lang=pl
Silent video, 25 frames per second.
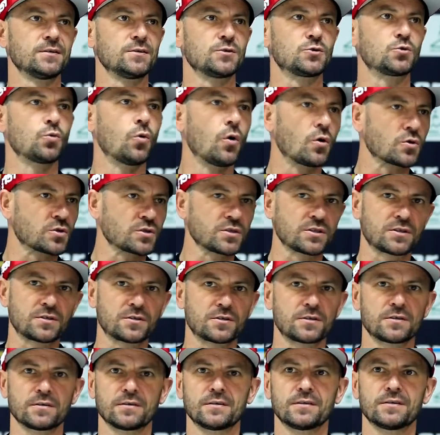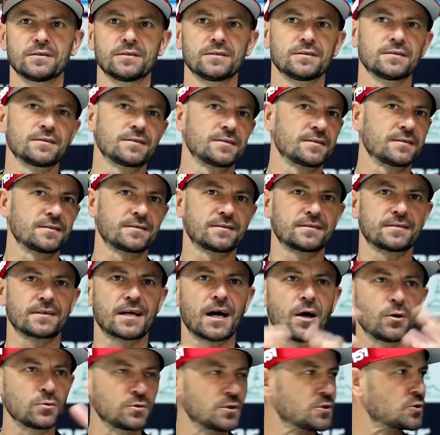złożyć e, z
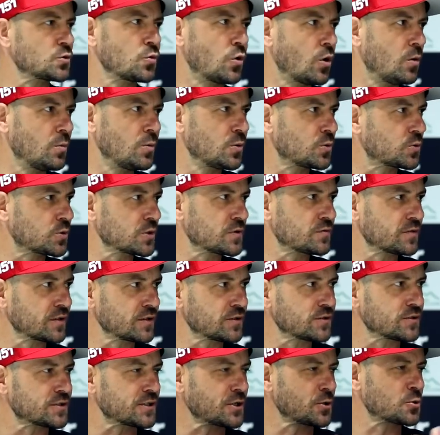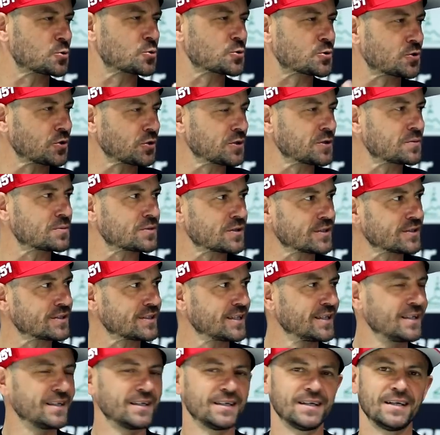hałdy złomu, który wtedy został rzucony
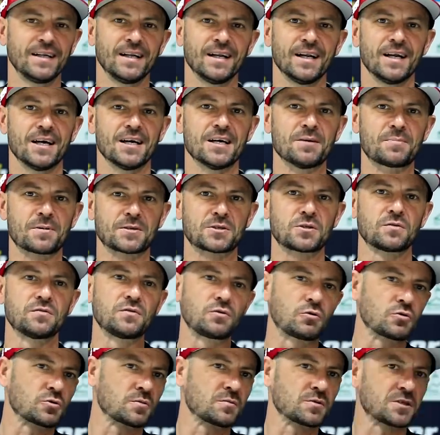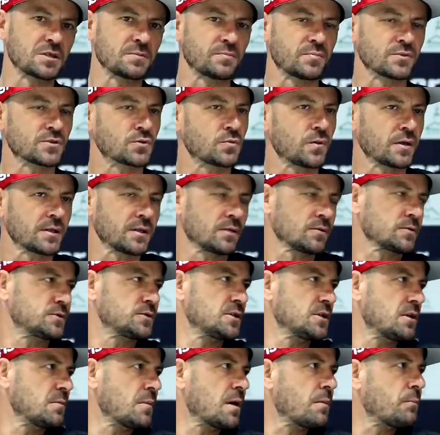przez pracowników, żebym sobie poskładał,
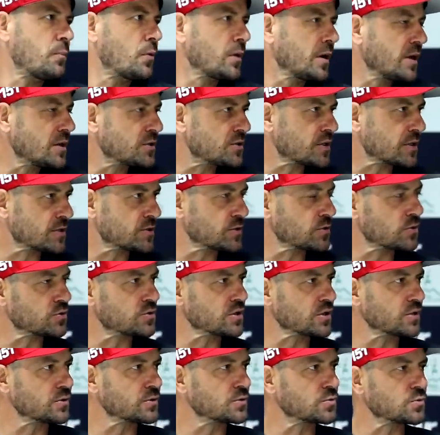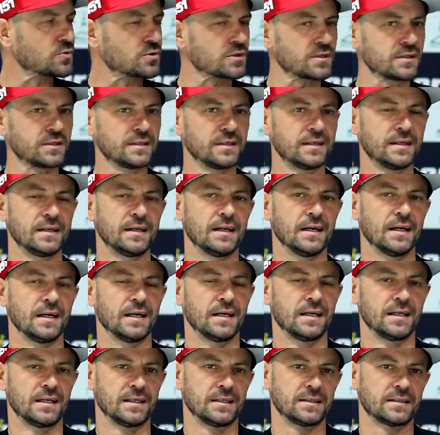gdzie nie miałem pojęcia, co do czego służy.
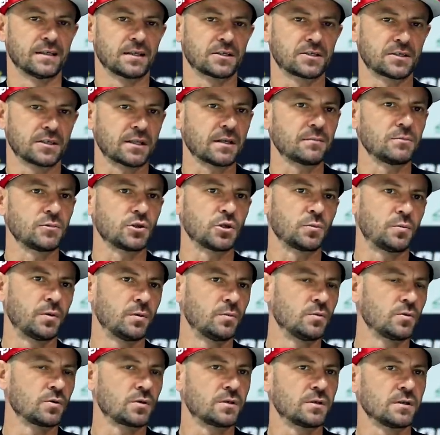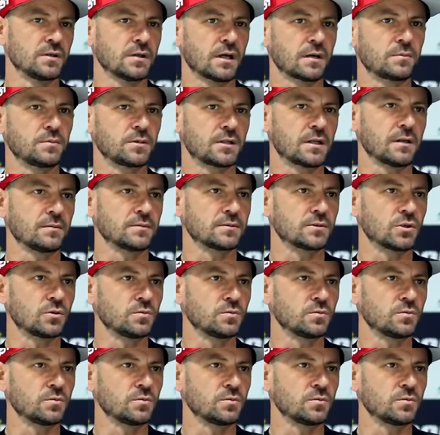Także tam mi to pomógł jakby tam